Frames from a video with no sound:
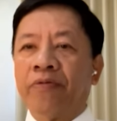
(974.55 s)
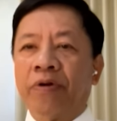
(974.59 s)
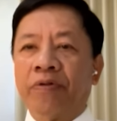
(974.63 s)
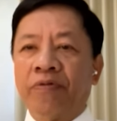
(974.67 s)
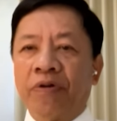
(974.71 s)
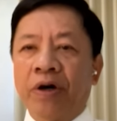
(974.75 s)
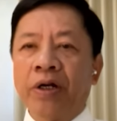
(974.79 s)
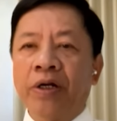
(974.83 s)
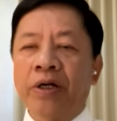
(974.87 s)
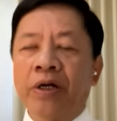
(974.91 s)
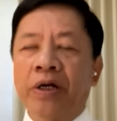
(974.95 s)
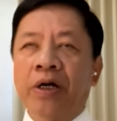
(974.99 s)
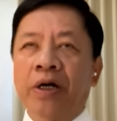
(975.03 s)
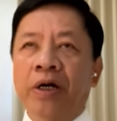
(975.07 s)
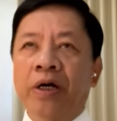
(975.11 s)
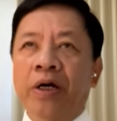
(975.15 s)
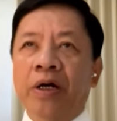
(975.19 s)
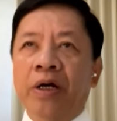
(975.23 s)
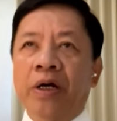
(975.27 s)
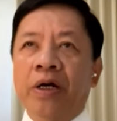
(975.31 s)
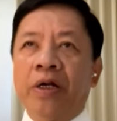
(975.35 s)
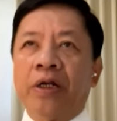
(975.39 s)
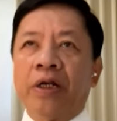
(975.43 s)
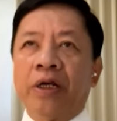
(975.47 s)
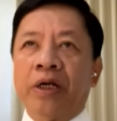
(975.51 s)
vân vân
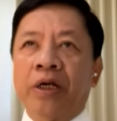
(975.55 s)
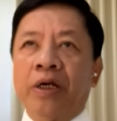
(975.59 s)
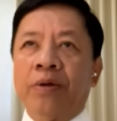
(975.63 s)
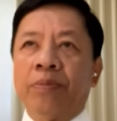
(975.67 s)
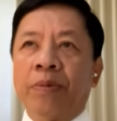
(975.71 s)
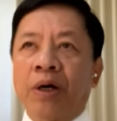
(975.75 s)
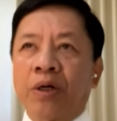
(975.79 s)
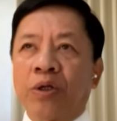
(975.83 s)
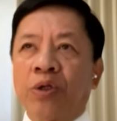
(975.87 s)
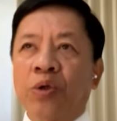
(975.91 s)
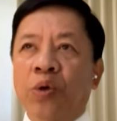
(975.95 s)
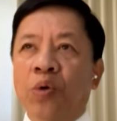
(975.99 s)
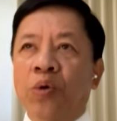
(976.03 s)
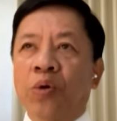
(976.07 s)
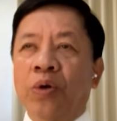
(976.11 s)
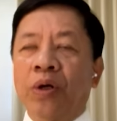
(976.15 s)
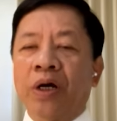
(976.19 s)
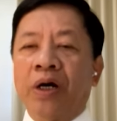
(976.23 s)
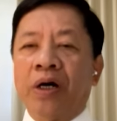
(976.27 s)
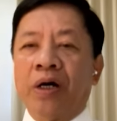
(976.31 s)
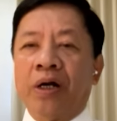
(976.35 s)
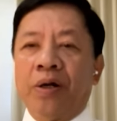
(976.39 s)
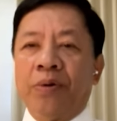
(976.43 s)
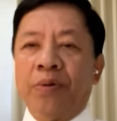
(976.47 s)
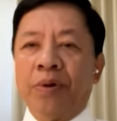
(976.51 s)
thì mặc dù
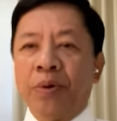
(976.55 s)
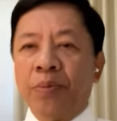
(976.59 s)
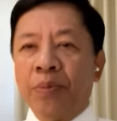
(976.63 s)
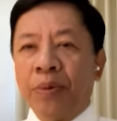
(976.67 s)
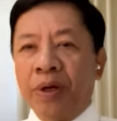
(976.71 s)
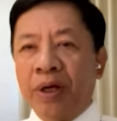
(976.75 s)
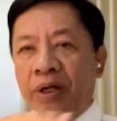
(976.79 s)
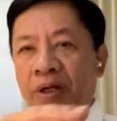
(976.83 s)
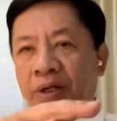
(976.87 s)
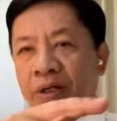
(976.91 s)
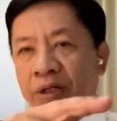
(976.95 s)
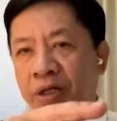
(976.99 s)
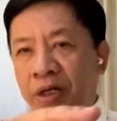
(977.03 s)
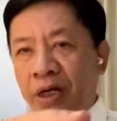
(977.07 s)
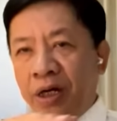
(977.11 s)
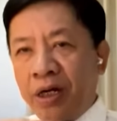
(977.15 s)
là nước Mỹ